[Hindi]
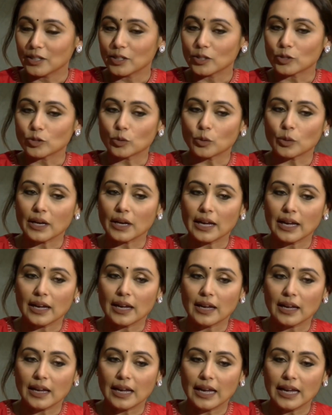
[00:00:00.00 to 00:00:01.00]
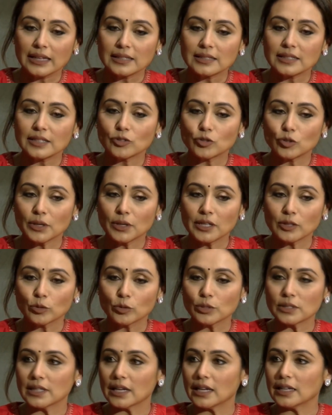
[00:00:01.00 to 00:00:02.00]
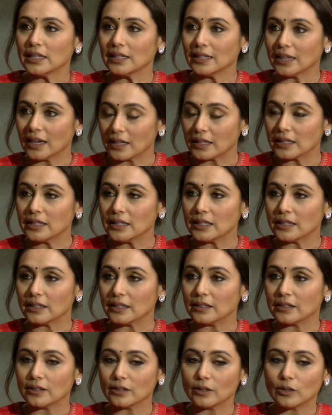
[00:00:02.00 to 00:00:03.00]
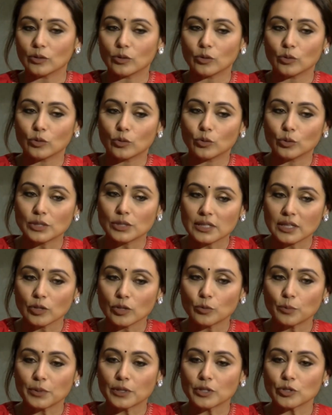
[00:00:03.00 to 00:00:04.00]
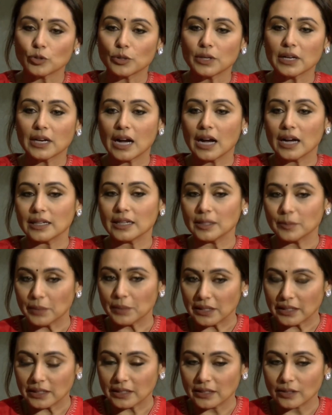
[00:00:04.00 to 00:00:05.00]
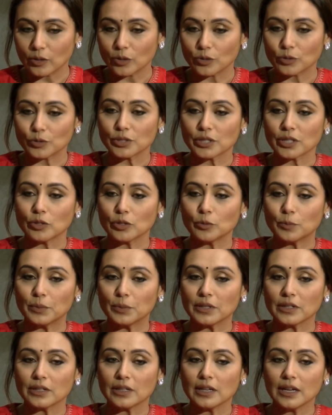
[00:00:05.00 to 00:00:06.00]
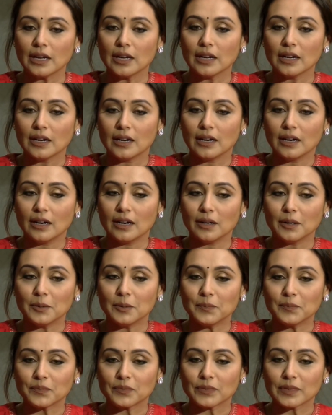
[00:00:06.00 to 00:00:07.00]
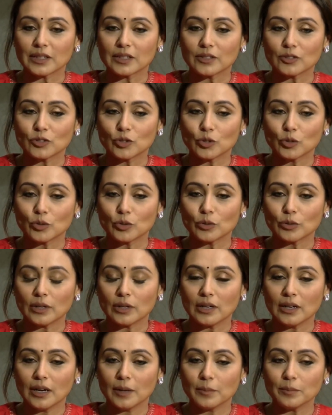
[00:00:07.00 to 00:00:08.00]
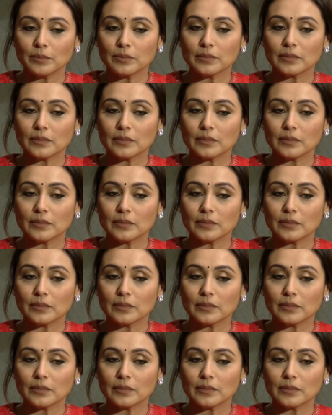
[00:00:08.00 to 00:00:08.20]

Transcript: तो ऐसी जो हिंदुस्तानी नारी है उसके ऊपर जो ये कहानी बनी और उसके ऊपर um, जो हम